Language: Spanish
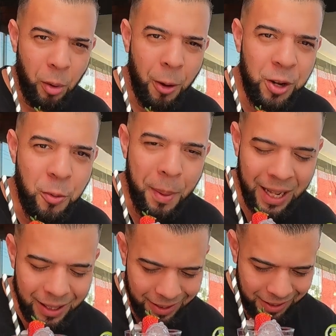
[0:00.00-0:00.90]
Miren, voy a abrir un
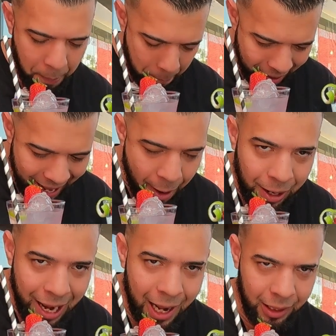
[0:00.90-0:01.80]
paréntesis para
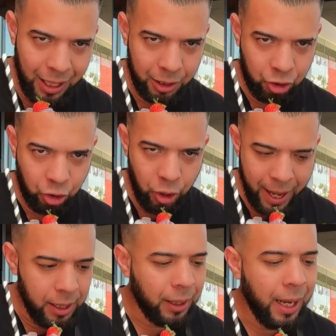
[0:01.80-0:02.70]
hablar de las
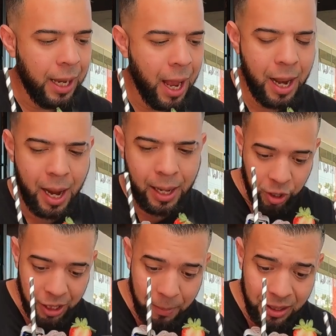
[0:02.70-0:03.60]
sodas italianas, que
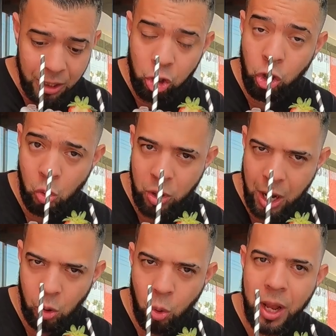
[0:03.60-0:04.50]
honestamente son
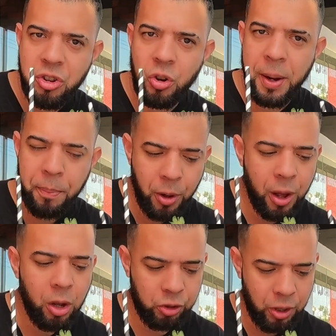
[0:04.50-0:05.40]
una locura. Yo he
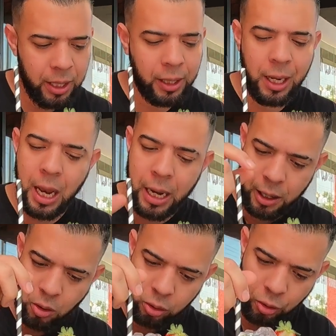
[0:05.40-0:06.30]
probado sodas
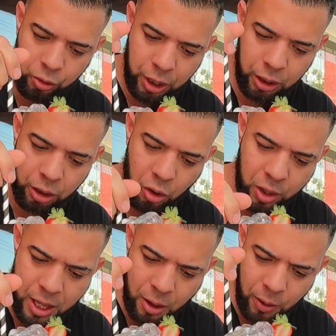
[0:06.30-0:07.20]
italianas en otros
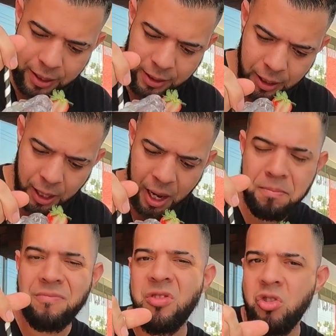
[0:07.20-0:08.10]
sitios y debo decir
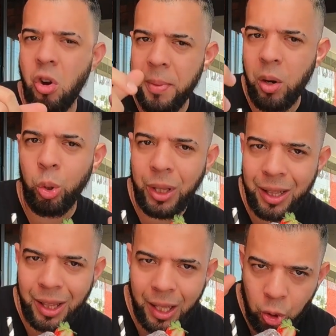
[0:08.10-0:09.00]
que no me gustan